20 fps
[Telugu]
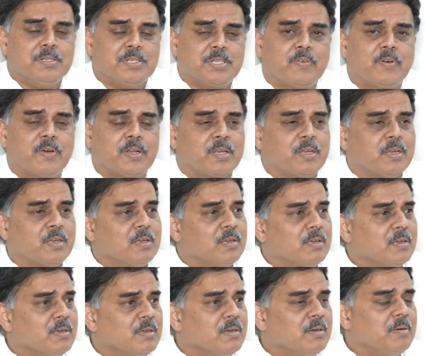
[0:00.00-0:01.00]
చివరికి
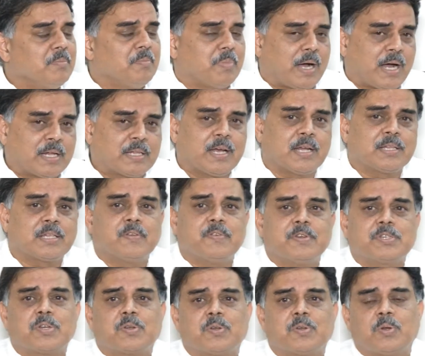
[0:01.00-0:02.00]
పాదయాత్ర
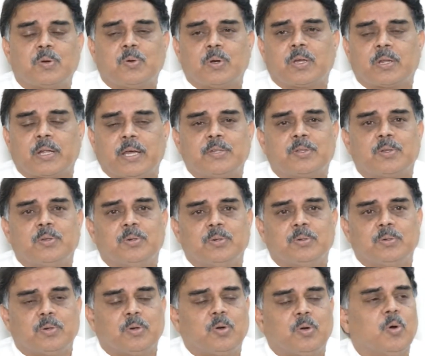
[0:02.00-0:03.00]
విషయంలో కూడా రైతులు
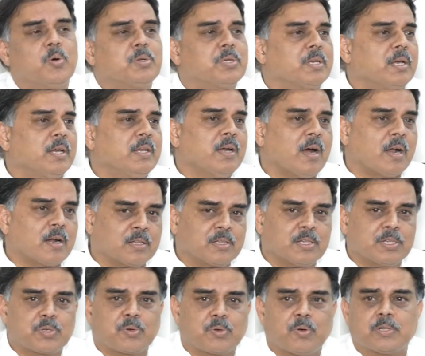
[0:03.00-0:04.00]
కోర్టుకు వెళ్ళి ఆర్డర్
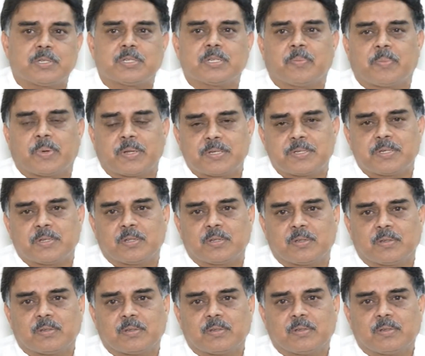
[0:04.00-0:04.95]
తెచ్చుకోవాల్సిన పరిస్థితి